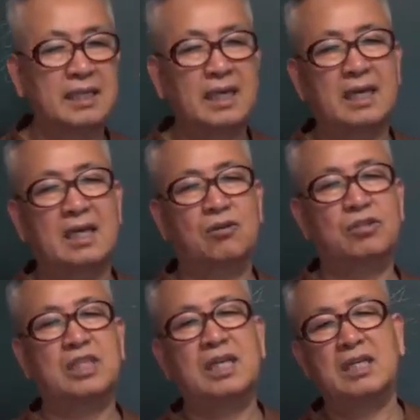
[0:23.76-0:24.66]
따라 갖고
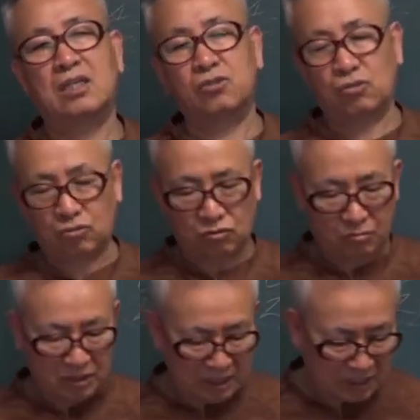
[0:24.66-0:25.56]
차이가
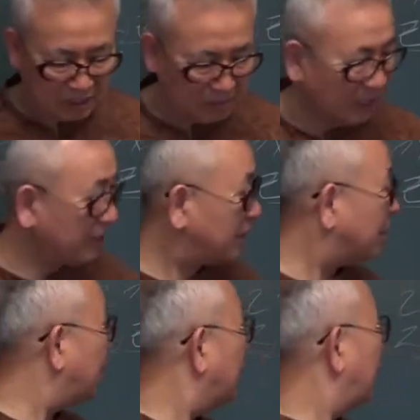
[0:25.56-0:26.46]
조금은 있지만은
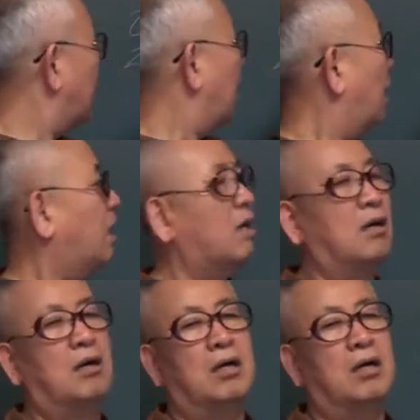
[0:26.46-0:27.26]
어,